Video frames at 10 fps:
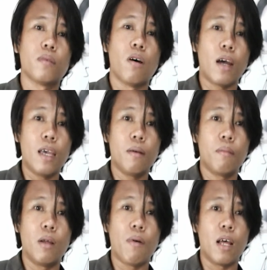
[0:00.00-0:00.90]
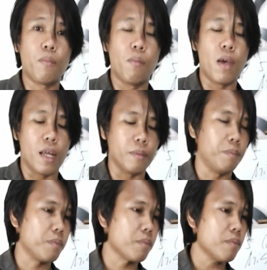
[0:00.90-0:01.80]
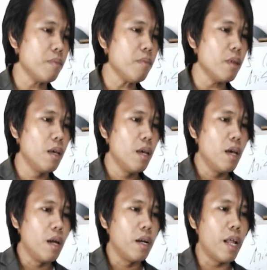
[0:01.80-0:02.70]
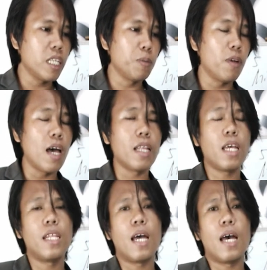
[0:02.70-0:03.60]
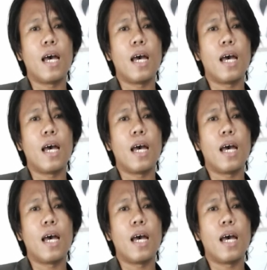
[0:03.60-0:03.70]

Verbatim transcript: Okay? Maliwanag po ba yan? Next po natin na